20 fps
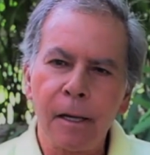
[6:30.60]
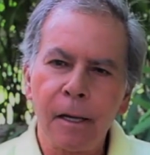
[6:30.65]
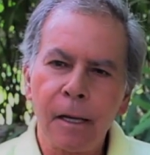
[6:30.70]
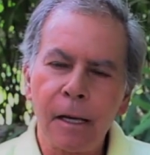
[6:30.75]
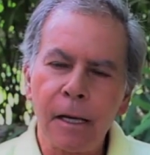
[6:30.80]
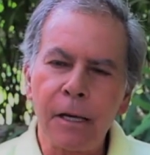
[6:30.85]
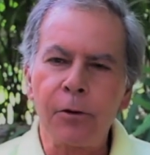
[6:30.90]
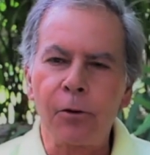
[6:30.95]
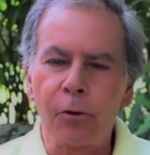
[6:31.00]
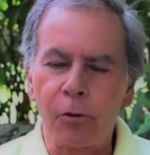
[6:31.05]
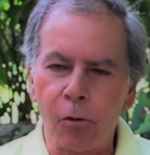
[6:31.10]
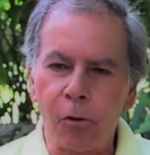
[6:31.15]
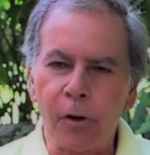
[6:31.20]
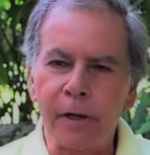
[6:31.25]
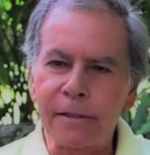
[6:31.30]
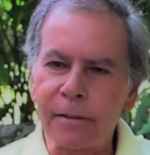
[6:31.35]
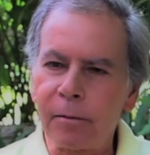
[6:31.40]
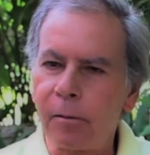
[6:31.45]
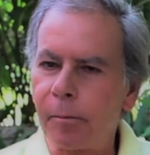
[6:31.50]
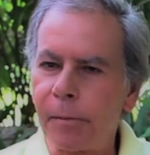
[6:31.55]
Y yo creo que es
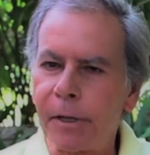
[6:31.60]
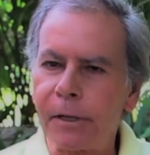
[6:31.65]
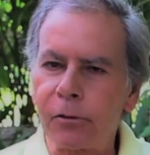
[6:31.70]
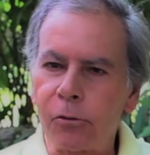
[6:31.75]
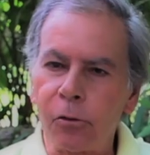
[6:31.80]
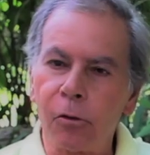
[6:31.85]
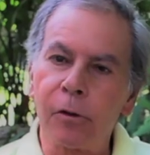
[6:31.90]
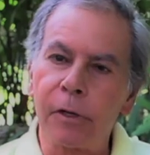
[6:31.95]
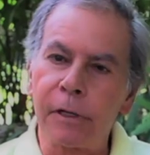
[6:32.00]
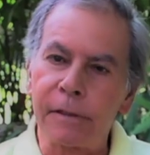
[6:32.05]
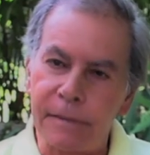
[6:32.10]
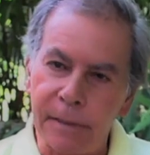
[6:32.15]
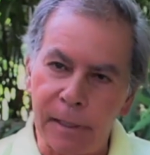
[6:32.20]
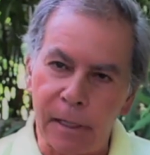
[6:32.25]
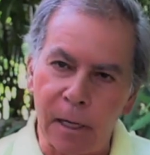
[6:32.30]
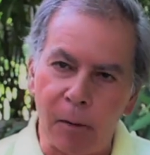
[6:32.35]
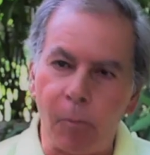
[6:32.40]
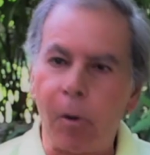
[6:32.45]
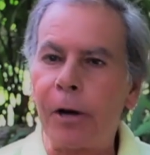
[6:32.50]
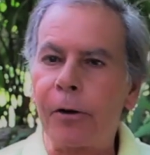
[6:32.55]
el momento de decirle,
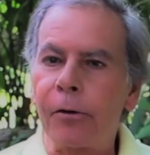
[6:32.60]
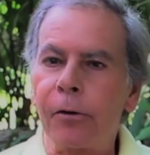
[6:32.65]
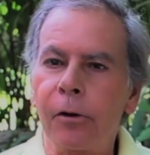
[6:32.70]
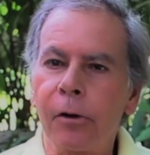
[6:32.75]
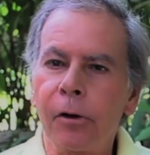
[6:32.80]
bueno,